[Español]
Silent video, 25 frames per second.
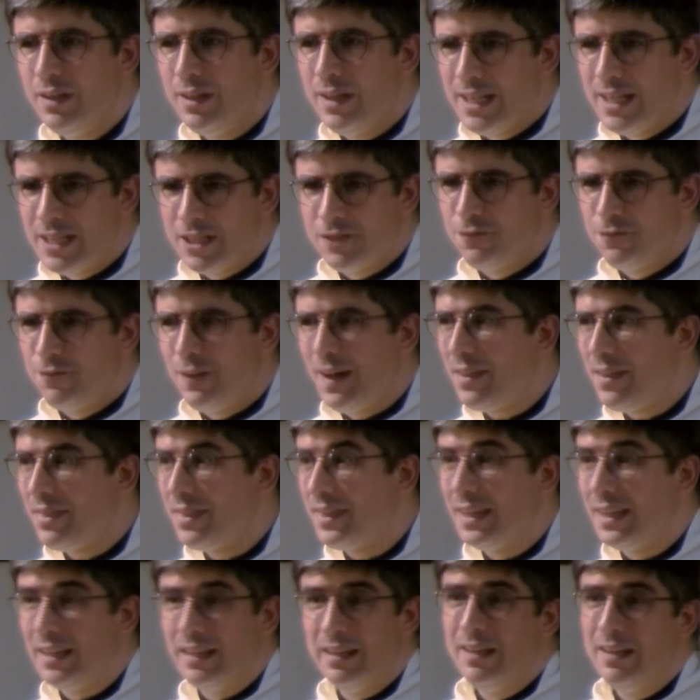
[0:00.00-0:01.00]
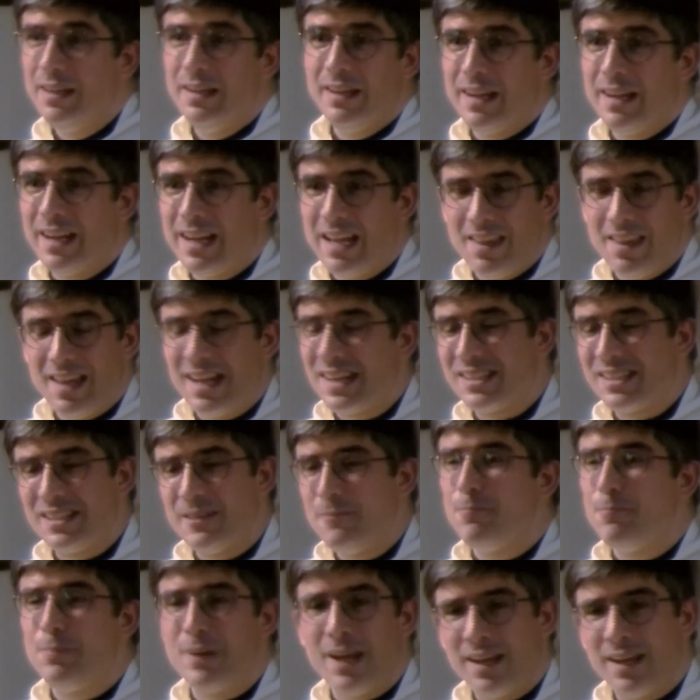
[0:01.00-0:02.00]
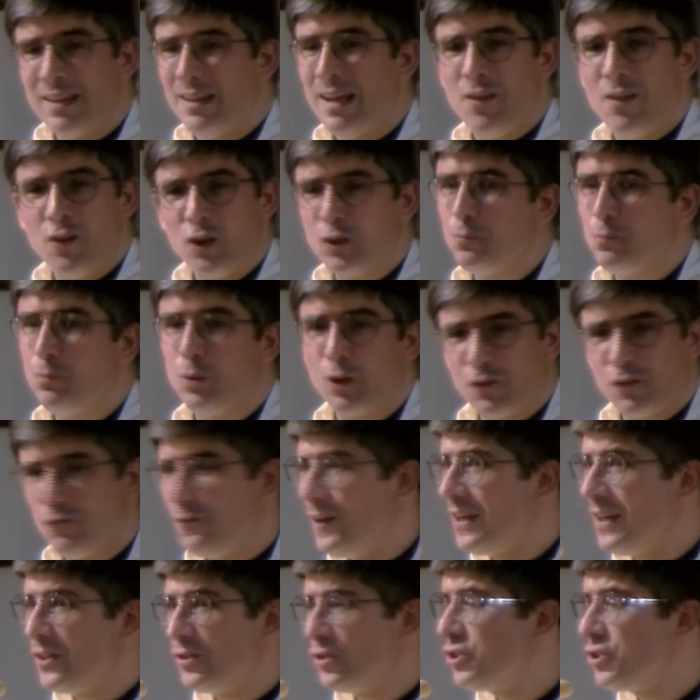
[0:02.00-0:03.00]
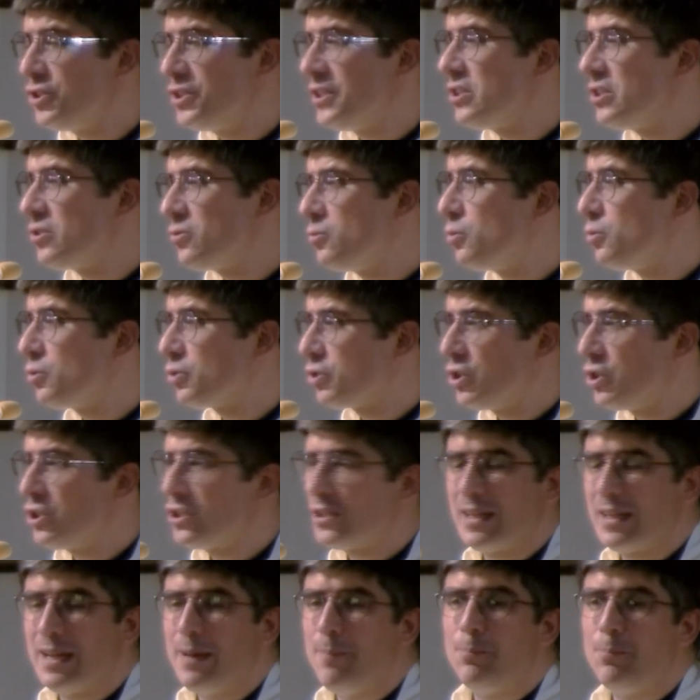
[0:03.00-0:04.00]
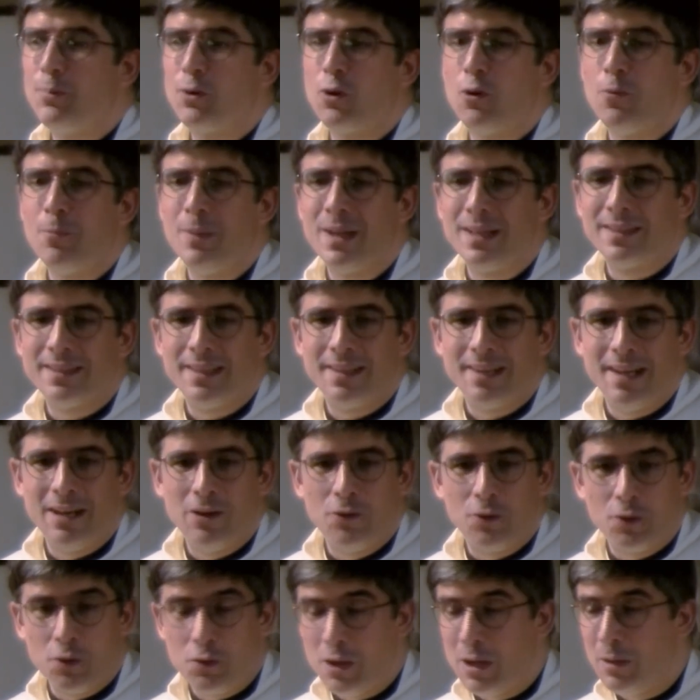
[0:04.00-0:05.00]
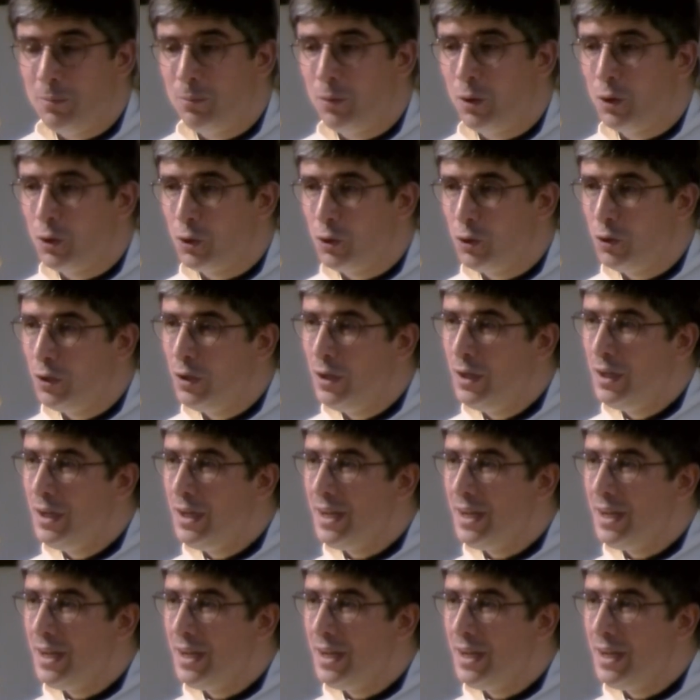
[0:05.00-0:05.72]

es fácil quedarse impregnados por falsos discursos que prometen el oro y el moro